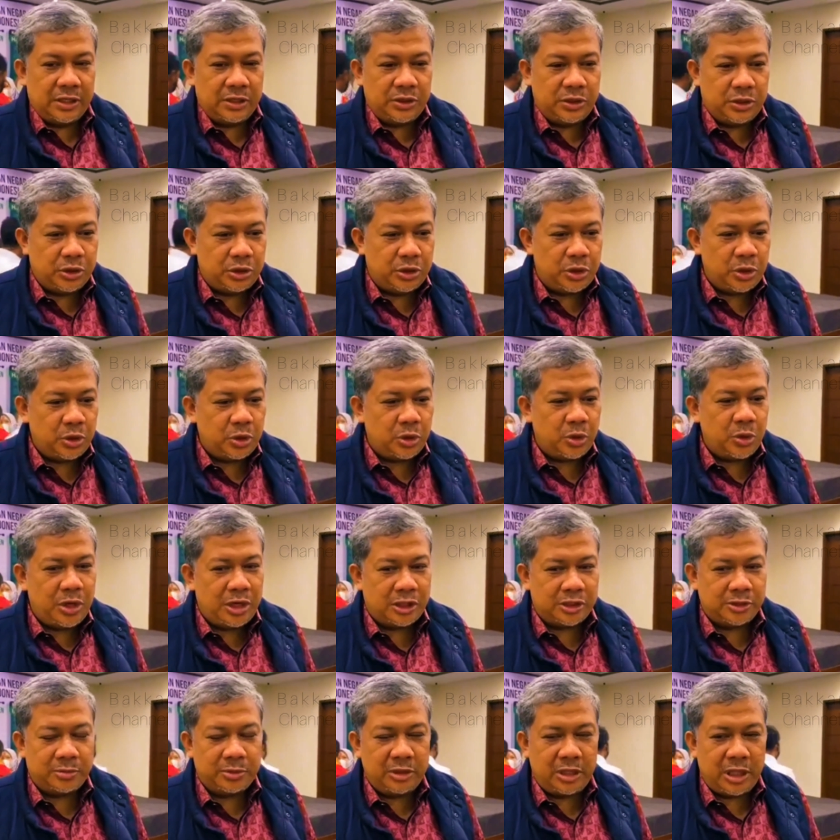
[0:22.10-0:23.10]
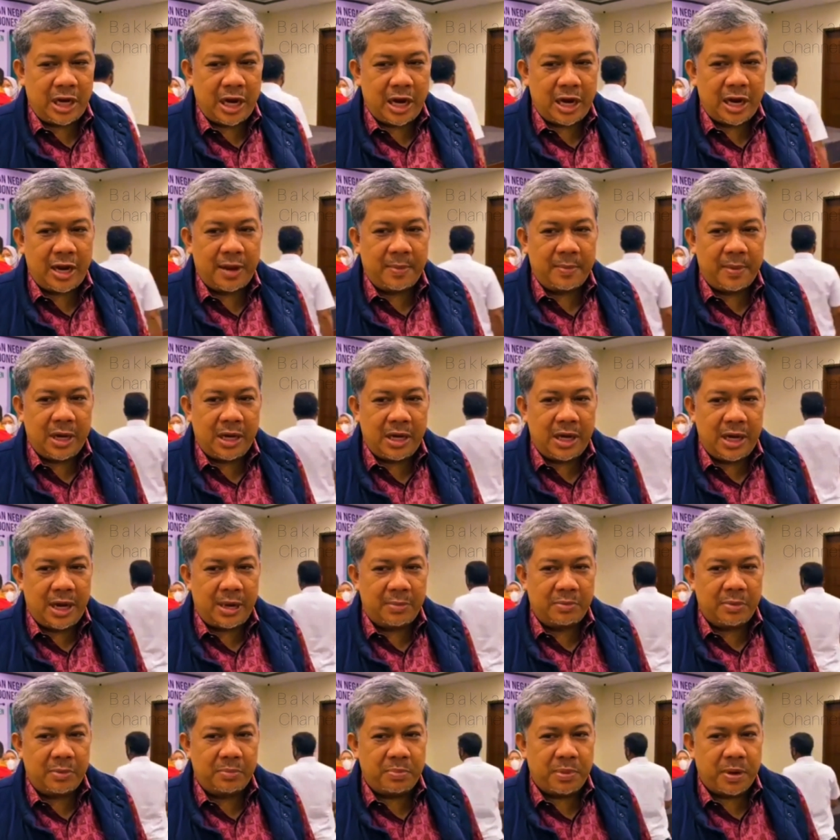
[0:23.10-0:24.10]
Justru tugas Menteri Agama adalah
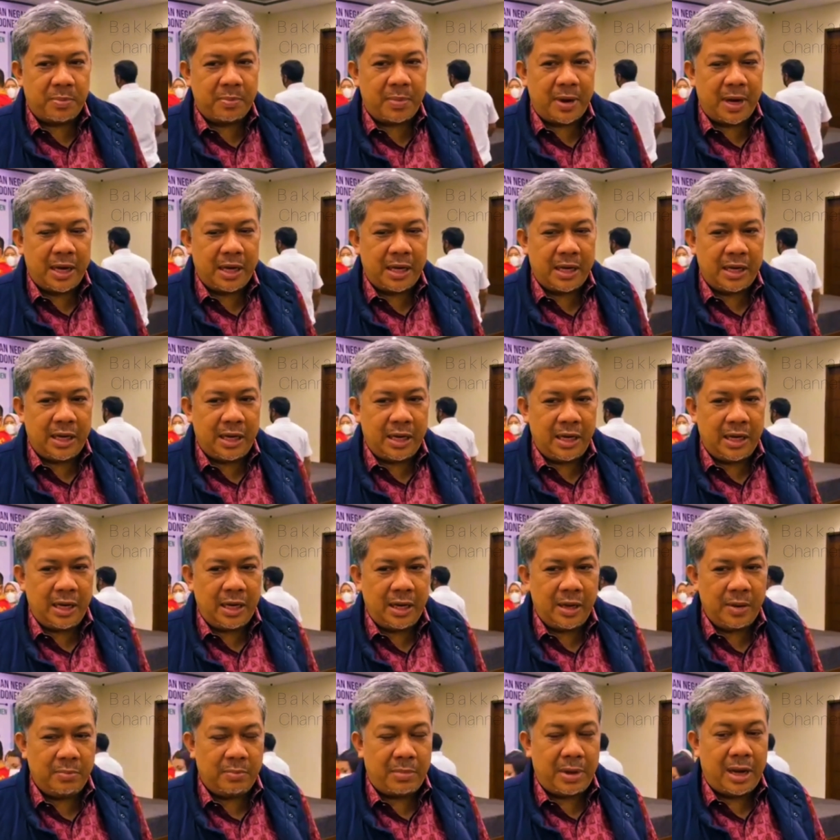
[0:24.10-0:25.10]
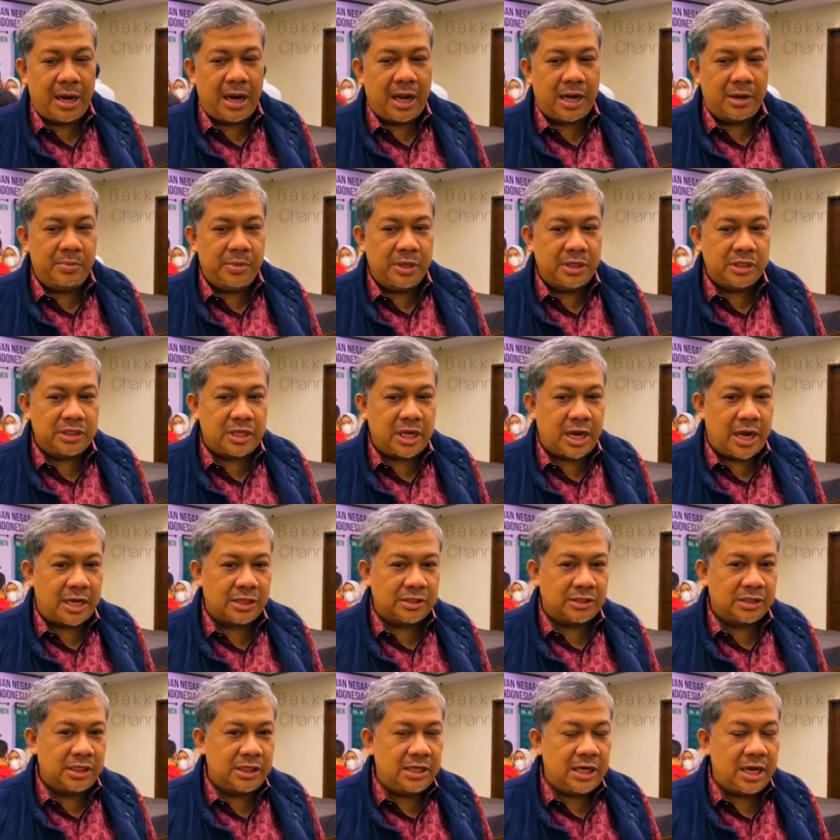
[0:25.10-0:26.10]
memperbaiki
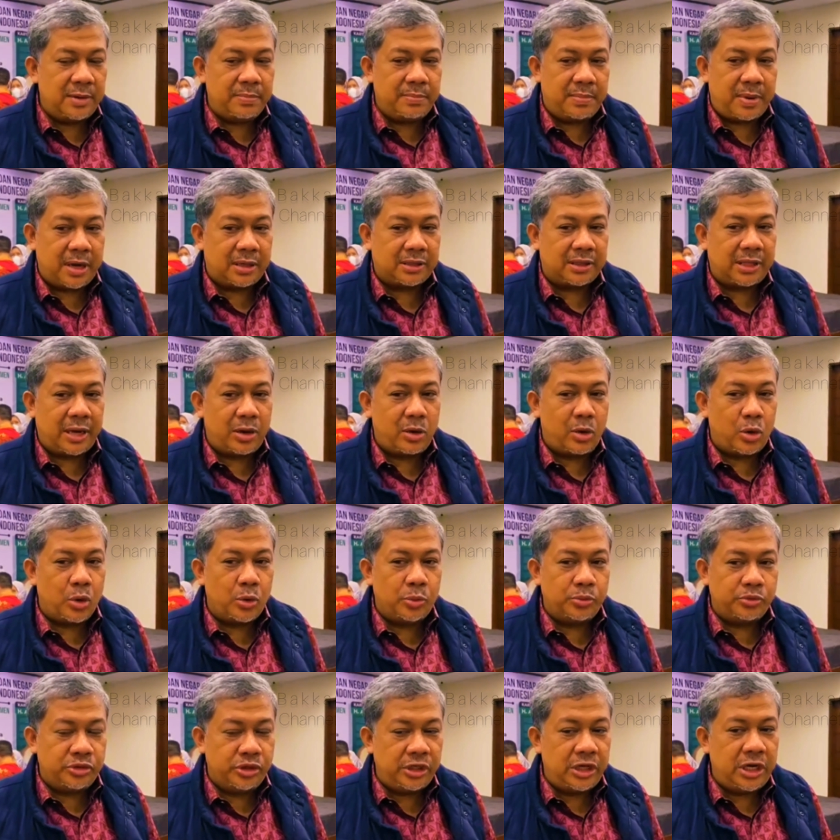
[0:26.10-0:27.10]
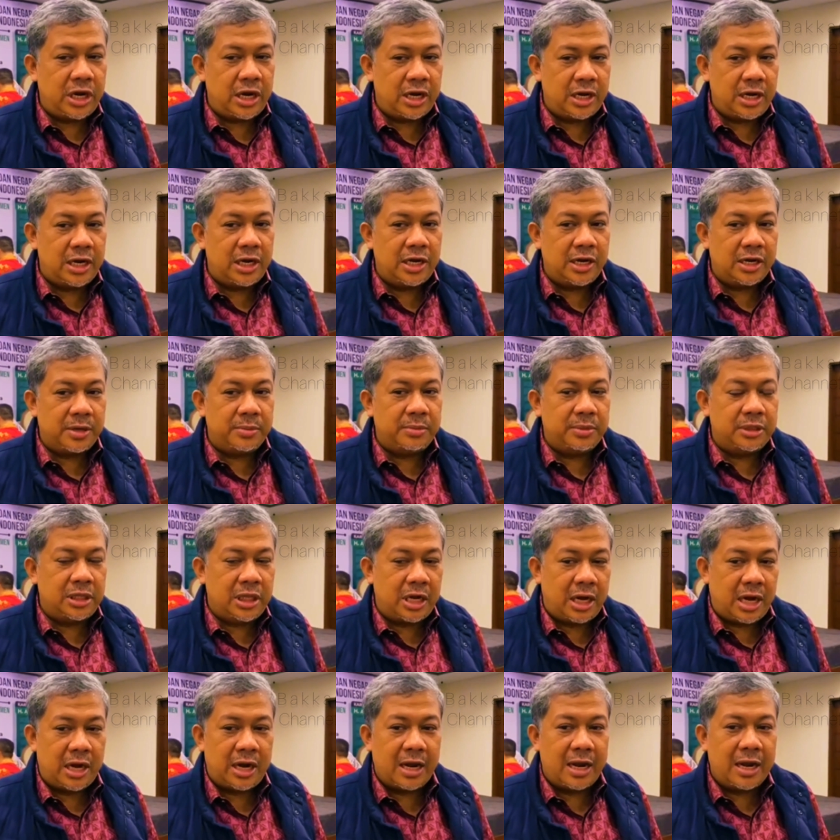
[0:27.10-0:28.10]
maladministrasi dan praktek korupsi yang ada di
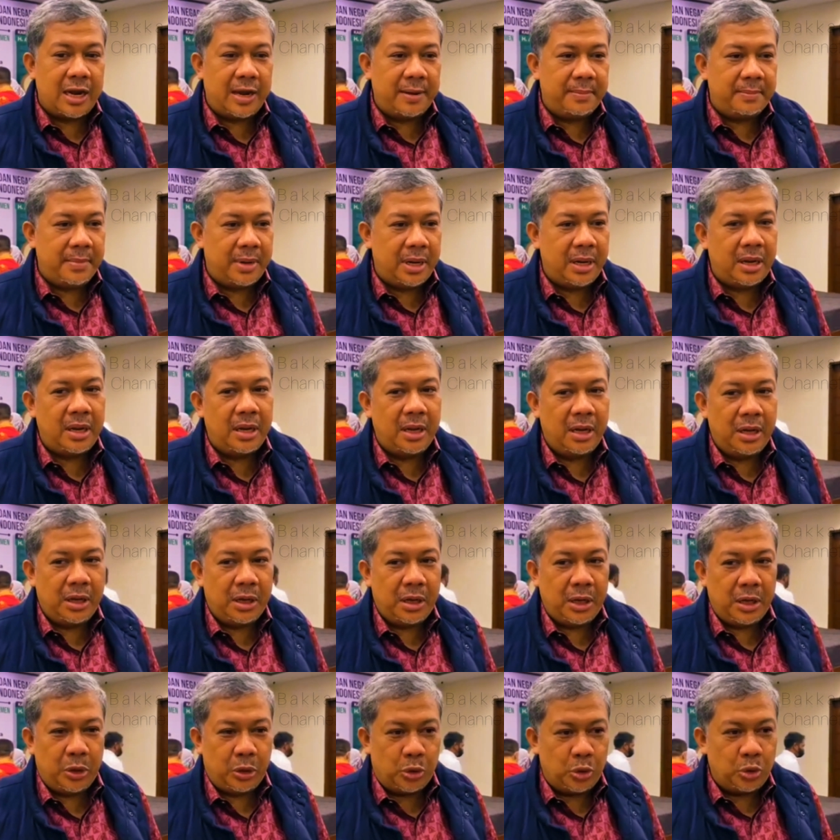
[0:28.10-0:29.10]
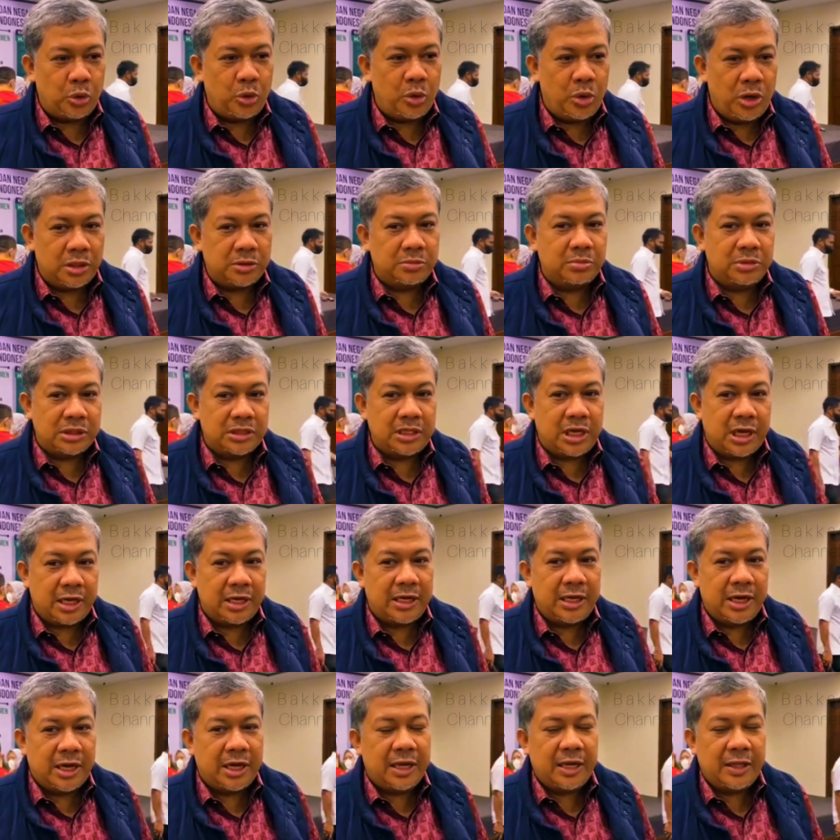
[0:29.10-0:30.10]
Kementerian Agama. Itu tugas
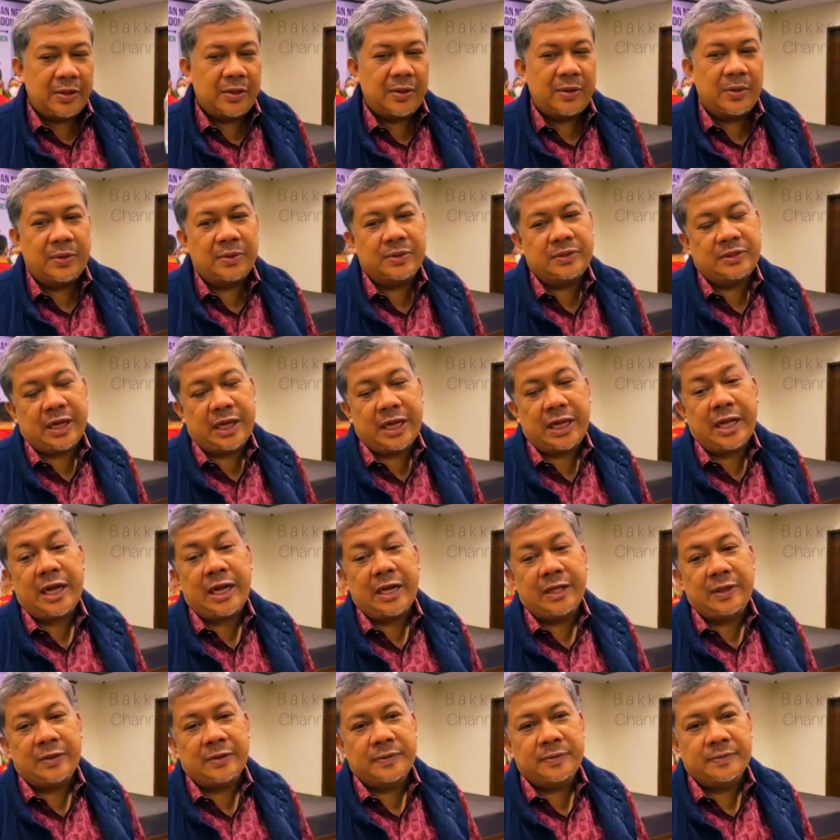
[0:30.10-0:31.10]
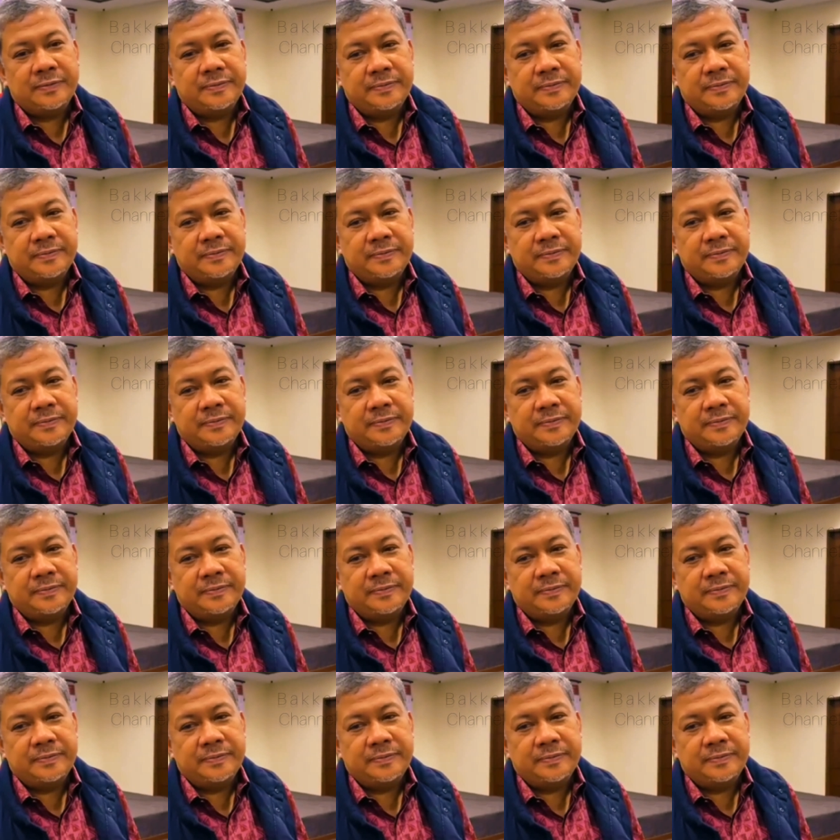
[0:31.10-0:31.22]
besarnya gitu, saya kira itu.